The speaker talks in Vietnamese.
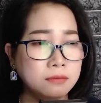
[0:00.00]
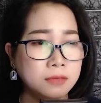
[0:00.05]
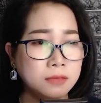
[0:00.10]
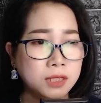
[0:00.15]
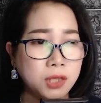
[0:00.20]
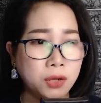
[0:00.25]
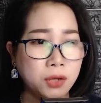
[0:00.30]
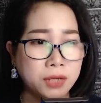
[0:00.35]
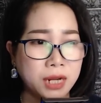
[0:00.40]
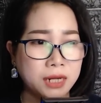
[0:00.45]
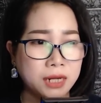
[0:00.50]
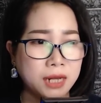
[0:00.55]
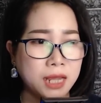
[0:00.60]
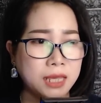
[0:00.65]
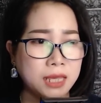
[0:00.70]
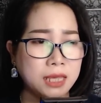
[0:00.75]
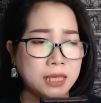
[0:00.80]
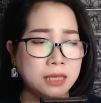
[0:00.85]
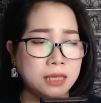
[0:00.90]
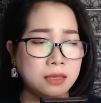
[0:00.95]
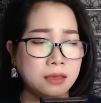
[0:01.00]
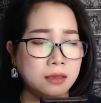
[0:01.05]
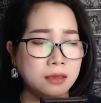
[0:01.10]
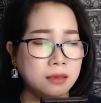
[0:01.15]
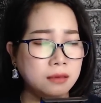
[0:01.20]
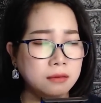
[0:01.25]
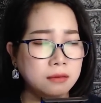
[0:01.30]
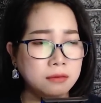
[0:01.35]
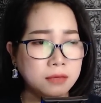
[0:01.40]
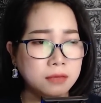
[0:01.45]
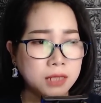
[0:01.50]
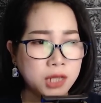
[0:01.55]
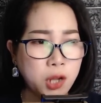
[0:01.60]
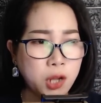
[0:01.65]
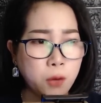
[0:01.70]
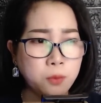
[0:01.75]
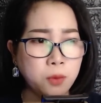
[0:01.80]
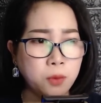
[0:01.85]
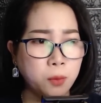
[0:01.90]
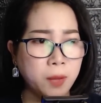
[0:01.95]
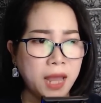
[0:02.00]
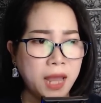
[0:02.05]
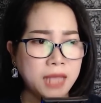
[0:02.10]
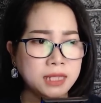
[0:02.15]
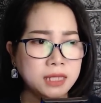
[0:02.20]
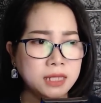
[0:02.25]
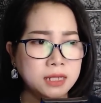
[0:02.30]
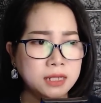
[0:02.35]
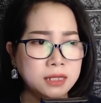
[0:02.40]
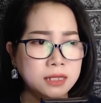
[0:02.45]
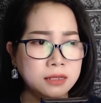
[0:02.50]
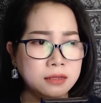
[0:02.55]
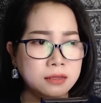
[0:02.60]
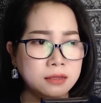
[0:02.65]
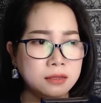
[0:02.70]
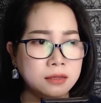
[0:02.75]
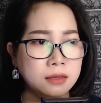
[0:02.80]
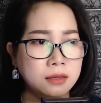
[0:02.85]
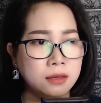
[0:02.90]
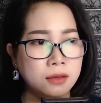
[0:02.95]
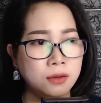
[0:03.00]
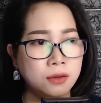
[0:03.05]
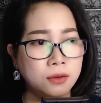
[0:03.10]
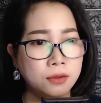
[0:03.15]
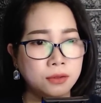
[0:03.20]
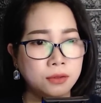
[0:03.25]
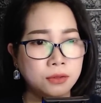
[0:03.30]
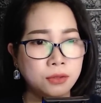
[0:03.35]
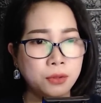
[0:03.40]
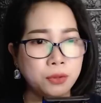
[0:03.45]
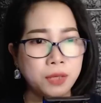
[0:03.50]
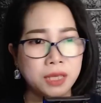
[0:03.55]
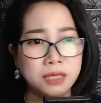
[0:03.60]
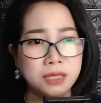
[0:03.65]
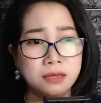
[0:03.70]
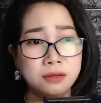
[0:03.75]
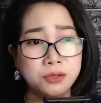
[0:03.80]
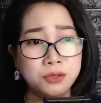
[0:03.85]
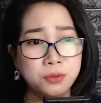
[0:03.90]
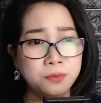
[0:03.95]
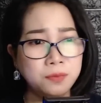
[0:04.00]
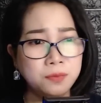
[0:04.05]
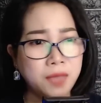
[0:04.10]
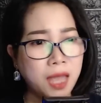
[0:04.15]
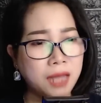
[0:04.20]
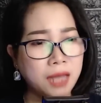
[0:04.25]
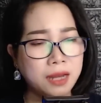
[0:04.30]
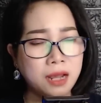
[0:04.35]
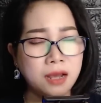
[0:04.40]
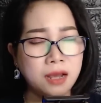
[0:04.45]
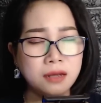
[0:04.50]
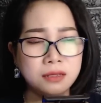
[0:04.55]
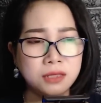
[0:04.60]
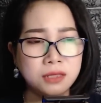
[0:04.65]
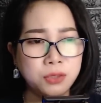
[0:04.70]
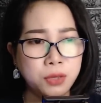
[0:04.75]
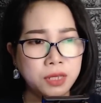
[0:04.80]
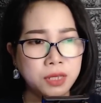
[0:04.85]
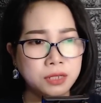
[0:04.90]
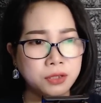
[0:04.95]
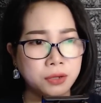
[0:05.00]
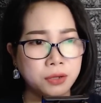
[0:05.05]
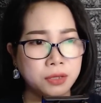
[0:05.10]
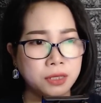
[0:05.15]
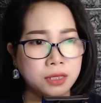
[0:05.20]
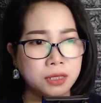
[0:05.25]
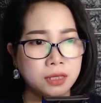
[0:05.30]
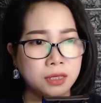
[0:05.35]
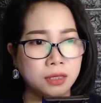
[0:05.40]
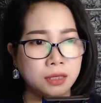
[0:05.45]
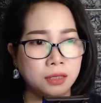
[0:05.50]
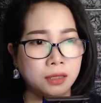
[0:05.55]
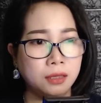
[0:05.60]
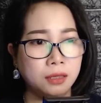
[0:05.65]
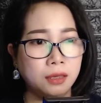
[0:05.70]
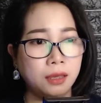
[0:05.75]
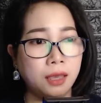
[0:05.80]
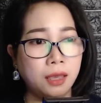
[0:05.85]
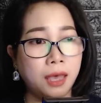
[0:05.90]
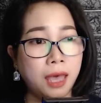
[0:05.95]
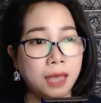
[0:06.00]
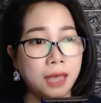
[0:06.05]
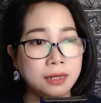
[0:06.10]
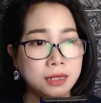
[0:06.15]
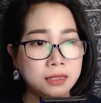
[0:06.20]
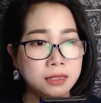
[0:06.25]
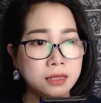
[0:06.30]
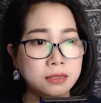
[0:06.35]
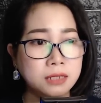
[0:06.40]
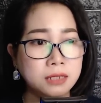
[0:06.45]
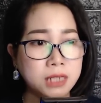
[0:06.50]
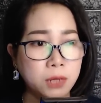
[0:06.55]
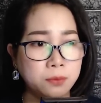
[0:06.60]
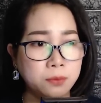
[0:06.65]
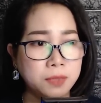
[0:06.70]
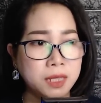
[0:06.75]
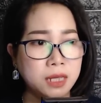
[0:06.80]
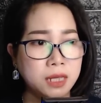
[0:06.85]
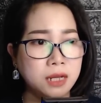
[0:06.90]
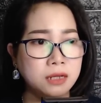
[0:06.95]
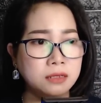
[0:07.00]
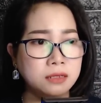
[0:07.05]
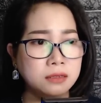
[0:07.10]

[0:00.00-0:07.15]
Còn đằng này, không một lá thư. Tôi nghĩ giữa chúng ta đã hết duyên rồi. Anh nên tự trọng thì hơn.